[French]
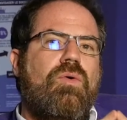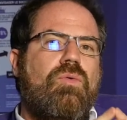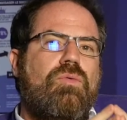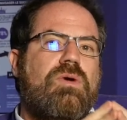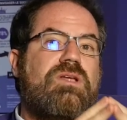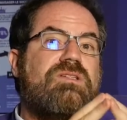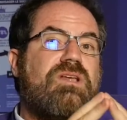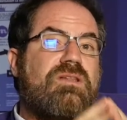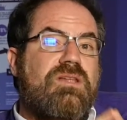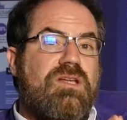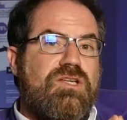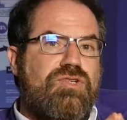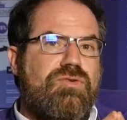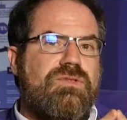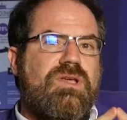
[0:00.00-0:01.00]
où les
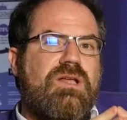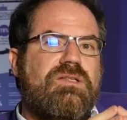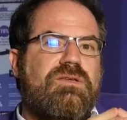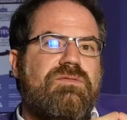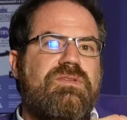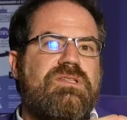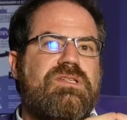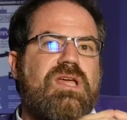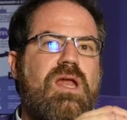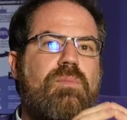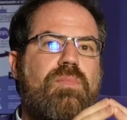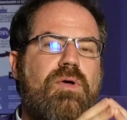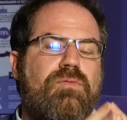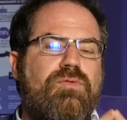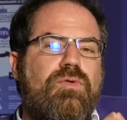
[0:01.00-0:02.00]
intelligences artificielles
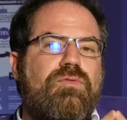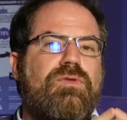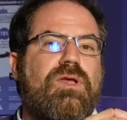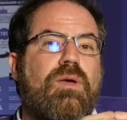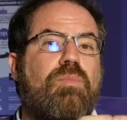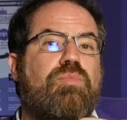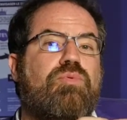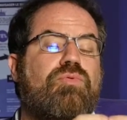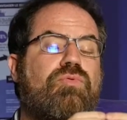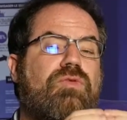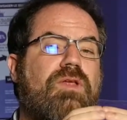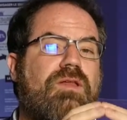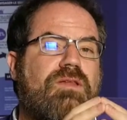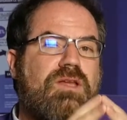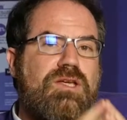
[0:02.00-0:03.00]
peuvent devenir
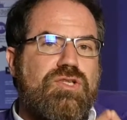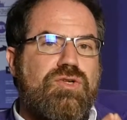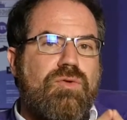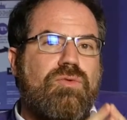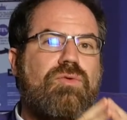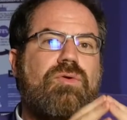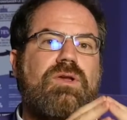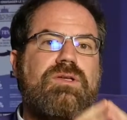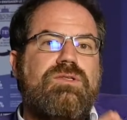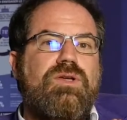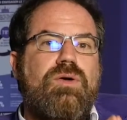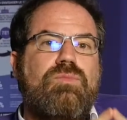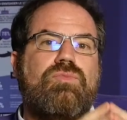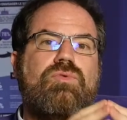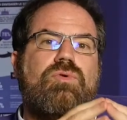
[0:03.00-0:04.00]
plus intelligentes que les
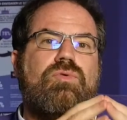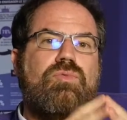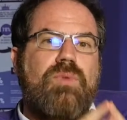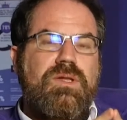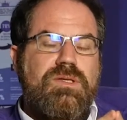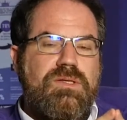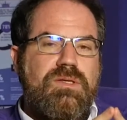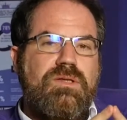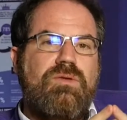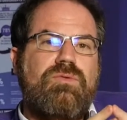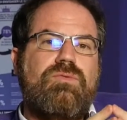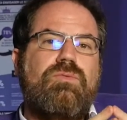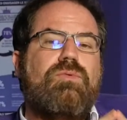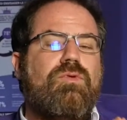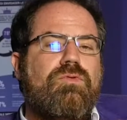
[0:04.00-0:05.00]
hommes ou que l'humanité dans
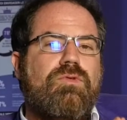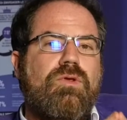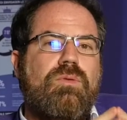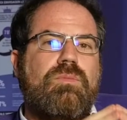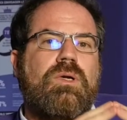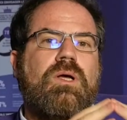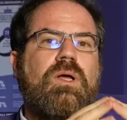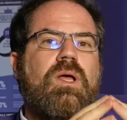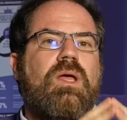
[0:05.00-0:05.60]
son ensemble